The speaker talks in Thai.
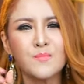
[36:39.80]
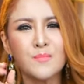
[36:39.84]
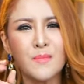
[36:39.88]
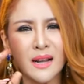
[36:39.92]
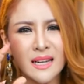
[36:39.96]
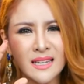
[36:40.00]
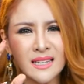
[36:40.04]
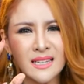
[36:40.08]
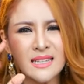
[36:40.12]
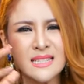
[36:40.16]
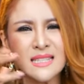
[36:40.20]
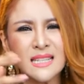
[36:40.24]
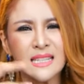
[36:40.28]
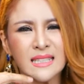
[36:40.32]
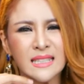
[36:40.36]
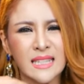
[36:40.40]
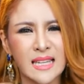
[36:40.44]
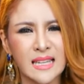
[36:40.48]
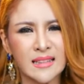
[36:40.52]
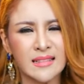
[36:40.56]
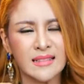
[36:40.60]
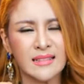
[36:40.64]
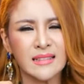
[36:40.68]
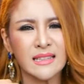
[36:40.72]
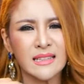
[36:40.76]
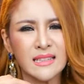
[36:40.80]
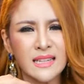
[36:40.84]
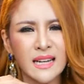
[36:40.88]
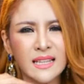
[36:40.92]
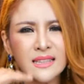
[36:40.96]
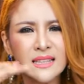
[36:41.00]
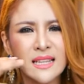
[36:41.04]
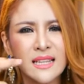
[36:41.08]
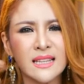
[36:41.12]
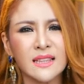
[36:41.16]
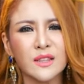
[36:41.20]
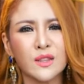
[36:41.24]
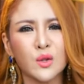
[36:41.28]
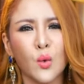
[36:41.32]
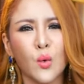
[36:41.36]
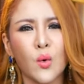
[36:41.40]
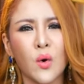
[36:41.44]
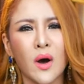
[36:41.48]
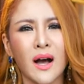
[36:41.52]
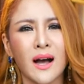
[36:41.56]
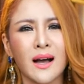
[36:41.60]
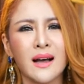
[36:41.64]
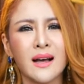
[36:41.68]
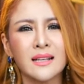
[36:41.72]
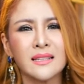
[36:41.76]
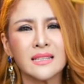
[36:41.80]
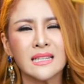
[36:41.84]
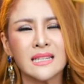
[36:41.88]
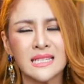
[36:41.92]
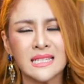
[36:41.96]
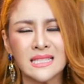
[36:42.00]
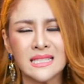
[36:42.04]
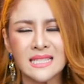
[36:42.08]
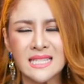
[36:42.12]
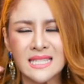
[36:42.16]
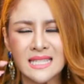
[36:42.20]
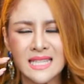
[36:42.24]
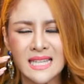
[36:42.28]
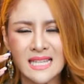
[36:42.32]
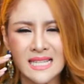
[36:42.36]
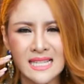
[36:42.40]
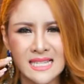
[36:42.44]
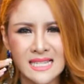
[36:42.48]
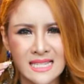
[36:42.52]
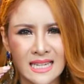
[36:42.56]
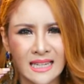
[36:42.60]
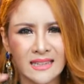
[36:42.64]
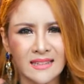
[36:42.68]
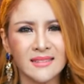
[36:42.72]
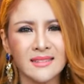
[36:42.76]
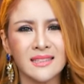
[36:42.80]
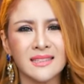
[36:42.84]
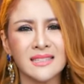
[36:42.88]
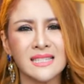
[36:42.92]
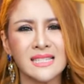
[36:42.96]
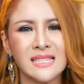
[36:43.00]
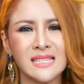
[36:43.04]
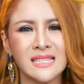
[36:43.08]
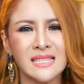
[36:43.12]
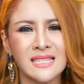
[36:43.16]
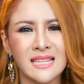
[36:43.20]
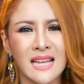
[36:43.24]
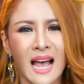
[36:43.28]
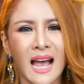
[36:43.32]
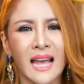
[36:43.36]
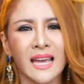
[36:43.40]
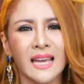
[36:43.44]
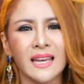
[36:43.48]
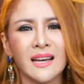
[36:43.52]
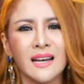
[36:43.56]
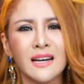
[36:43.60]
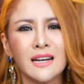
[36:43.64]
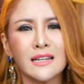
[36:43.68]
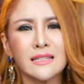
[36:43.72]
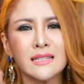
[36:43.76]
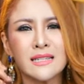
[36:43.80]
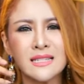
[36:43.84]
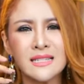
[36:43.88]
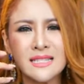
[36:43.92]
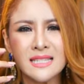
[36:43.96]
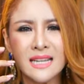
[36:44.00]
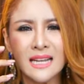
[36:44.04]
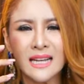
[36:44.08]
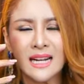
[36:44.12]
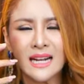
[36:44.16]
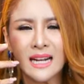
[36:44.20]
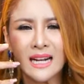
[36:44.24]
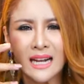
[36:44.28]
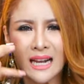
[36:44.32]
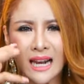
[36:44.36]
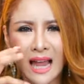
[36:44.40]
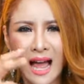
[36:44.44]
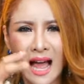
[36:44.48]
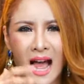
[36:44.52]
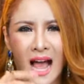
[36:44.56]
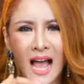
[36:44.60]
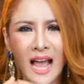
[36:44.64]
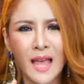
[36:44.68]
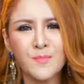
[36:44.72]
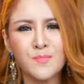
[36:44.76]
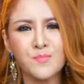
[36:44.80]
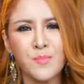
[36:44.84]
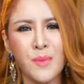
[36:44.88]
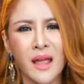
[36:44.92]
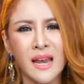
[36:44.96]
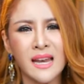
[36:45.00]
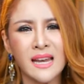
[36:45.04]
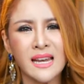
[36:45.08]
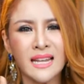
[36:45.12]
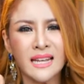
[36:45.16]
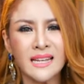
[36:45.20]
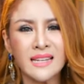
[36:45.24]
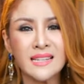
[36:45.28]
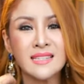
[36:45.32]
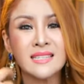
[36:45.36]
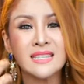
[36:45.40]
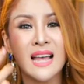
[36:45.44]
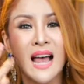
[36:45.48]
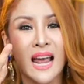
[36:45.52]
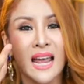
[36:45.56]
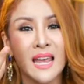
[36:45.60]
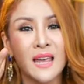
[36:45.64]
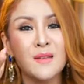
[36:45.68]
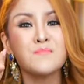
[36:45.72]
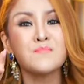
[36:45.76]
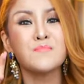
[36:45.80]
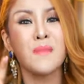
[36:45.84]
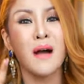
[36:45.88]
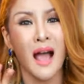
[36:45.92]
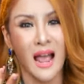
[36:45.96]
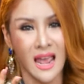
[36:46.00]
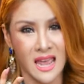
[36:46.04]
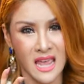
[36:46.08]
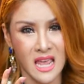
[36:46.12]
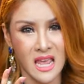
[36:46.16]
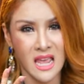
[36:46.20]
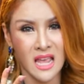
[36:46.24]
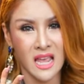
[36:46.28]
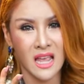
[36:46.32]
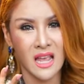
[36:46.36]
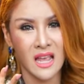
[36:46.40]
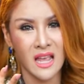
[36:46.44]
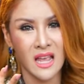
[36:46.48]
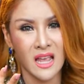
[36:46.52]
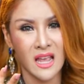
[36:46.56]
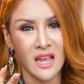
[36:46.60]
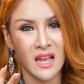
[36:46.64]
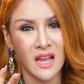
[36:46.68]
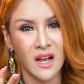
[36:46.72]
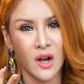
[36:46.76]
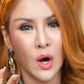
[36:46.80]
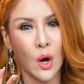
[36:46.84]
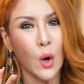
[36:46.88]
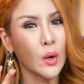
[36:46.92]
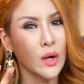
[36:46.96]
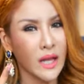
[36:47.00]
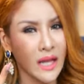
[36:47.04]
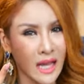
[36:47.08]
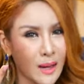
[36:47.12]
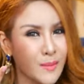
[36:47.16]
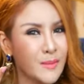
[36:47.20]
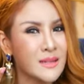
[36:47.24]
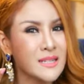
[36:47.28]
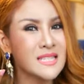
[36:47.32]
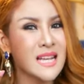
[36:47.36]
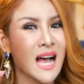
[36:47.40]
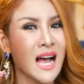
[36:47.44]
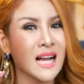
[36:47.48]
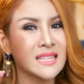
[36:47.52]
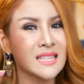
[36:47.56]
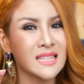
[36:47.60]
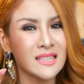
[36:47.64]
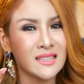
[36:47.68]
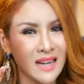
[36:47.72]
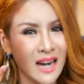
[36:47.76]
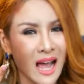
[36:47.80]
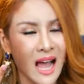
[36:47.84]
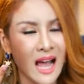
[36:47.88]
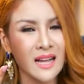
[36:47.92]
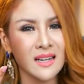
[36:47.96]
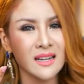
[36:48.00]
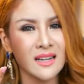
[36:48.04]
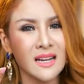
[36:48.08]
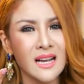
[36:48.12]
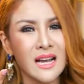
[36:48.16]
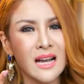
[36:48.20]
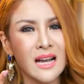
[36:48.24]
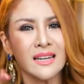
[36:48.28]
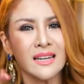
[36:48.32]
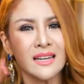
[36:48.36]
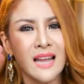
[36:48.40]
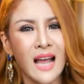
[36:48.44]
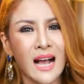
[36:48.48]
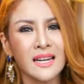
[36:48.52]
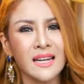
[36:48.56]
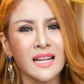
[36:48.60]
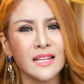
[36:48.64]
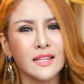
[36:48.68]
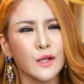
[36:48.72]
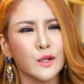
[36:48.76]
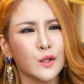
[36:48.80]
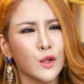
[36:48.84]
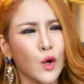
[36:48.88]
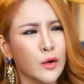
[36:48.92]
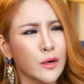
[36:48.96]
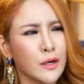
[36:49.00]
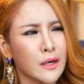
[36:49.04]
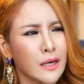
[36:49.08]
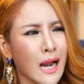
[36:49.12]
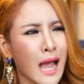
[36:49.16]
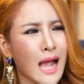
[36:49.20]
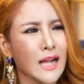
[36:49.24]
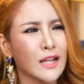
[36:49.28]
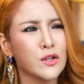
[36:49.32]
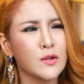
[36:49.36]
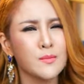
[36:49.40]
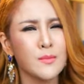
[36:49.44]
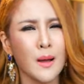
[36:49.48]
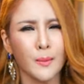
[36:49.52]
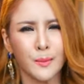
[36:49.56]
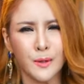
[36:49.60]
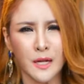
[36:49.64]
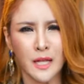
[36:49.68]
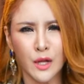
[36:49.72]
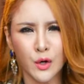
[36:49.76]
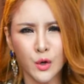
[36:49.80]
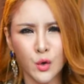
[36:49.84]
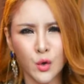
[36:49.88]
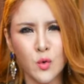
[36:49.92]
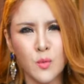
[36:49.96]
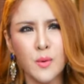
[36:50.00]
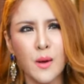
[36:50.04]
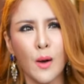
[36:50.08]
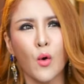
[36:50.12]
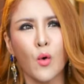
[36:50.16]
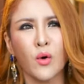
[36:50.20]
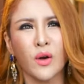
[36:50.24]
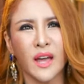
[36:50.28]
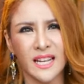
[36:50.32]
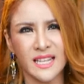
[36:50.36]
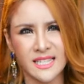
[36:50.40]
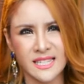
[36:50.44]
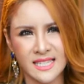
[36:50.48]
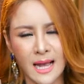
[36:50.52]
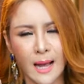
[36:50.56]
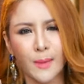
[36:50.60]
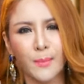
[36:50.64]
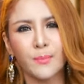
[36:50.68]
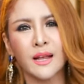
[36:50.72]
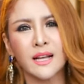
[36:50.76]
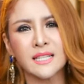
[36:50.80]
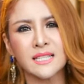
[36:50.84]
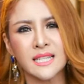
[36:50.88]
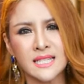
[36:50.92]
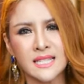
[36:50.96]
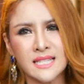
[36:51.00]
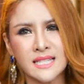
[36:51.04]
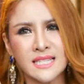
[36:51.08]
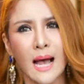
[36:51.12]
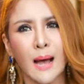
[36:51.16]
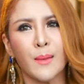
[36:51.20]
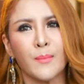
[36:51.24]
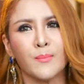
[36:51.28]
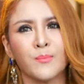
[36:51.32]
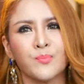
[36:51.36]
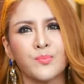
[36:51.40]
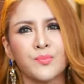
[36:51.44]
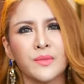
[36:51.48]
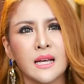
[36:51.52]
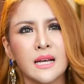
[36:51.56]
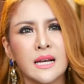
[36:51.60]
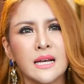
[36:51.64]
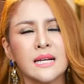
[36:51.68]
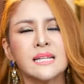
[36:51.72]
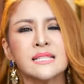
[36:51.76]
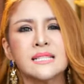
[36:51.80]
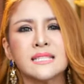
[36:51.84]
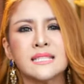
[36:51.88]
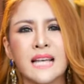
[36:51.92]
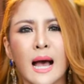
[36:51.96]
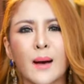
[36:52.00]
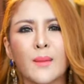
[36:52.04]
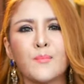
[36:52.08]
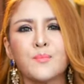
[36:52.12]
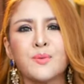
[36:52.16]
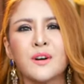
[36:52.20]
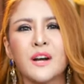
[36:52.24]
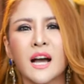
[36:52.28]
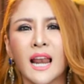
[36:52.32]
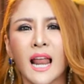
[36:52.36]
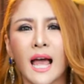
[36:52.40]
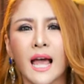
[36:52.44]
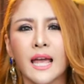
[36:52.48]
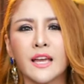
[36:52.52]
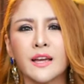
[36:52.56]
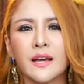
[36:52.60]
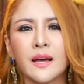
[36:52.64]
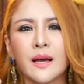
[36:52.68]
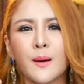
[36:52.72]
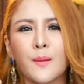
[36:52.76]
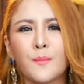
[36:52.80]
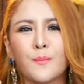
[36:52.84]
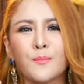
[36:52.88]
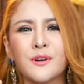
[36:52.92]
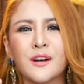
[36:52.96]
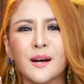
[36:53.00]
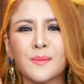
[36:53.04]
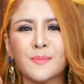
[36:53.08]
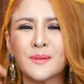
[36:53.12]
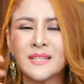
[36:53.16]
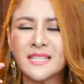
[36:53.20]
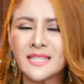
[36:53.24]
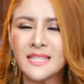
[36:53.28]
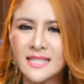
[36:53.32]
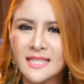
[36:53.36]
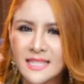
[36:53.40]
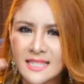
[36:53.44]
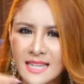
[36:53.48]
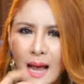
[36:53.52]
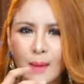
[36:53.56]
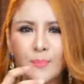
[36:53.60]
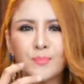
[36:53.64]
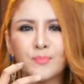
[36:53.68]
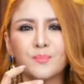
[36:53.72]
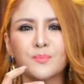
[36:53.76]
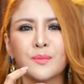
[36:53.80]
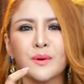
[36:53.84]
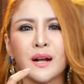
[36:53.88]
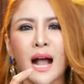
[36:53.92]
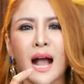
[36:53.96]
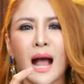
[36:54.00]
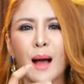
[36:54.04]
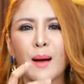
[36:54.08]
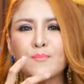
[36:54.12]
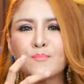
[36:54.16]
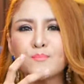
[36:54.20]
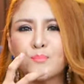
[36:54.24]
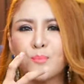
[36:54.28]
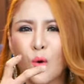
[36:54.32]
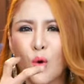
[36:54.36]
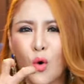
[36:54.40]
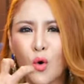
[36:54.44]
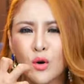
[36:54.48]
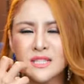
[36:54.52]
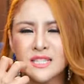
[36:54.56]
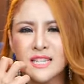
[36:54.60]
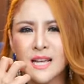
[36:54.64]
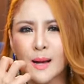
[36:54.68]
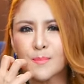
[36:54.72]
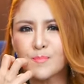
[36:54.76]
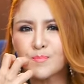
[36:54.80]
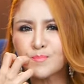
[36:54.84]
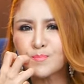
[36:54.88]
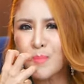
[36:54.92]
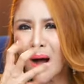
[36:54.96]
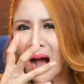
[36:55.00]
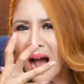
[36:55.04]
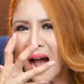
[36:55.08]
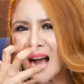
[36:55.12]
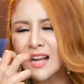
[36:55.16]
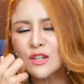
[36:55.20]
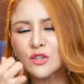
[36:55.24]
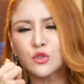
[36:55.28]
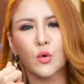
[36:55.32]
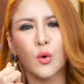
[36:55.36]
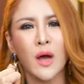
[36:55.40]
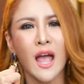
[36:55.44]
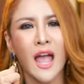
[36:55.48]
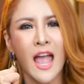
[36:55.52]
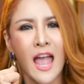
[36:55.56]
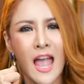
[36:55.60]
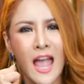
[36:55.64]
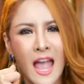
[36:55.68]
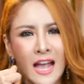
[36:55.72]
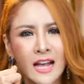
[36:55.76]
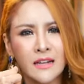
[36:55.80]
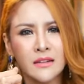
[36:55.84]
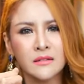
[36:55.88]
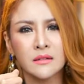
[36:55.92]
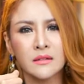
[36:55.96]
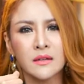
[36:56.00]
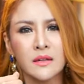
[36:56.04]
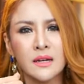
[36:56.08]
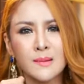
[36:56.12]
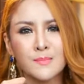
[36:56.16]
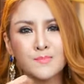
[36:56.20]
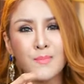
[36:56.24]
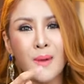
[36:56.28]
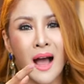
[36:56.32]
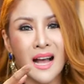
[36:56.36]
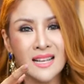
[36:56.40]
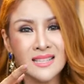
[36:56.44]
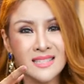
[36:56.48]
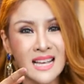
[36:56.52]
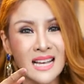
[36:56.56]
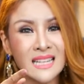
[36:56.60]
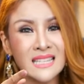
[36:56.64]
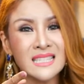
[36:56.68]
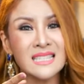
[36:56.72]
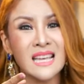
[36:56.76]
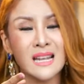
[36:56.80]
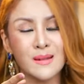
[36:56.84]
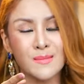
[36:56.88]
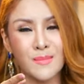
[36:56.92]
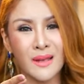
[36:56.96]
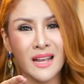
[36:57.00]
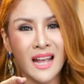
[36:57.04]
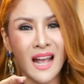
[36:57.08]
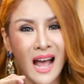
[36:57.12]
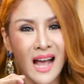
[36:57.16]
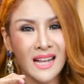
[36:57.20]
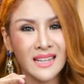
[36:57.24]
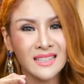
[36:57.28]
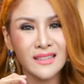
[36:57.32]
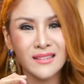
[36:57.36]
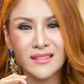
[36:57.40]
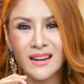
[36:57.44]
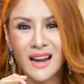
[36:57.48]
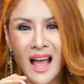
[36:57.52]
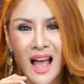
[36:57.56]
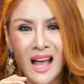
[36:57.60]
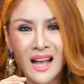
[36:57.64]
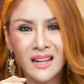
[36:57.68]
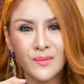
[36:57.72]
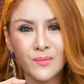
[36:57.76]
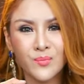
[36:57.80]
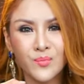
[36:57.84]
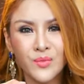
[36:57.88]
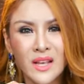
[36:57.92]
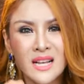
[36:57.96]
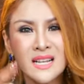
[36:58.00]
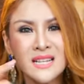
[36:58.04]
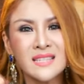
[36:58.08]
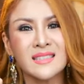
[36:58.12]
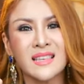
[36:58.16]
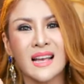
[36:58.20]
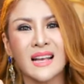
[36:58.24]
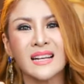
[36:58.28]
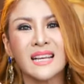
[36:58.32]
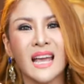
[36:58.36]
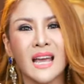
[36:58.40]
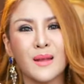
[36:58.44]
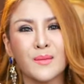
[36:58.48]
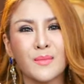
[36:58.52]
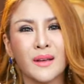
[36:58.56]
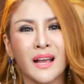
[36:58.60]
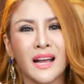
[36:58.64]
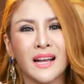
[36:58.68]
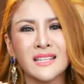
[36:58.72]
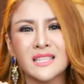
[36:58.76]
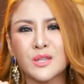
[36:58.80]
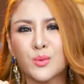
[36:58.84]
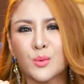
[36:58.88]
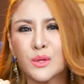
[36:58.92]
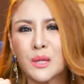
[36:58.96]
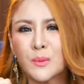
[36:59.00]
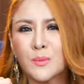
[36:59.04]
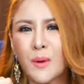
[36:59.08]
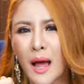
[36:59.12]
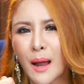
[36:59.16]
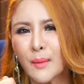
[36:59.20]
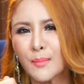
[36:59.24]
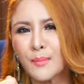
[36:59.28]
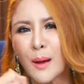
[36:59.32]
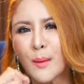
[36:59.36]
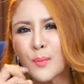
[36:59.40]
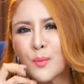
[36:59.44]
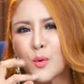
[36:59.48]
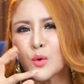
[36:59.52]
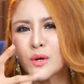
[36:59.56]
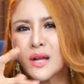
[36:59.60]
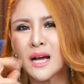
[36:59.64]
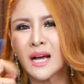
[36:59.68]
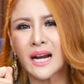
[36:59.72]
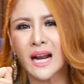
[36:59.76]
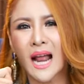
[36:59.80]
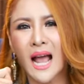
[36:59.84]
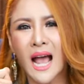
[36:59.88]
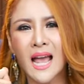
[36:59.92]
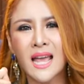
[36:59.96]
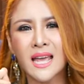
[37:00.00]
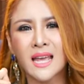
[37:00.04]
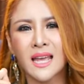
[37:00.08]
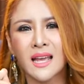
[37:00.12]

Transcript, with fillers: มันถึงจะติดเนื้อติดตัวถึงจะติดจิตติดใจถึงจะกลายเป็นนิสัยใหม่โอเคไหมจ๊ะที่รักดังนั้นในตอนแรกต้องแบบเรียนรู้แบบโอเคจำแล้วฉันจำจำเพื่ออะไรเพื่อไปจับคำพูดจากปากตัวเองปากศักดิ์สิทธิ์ไหมคะที่รักสังเกตไหมคะชีวิตที่ผ่านมาพูดอะไร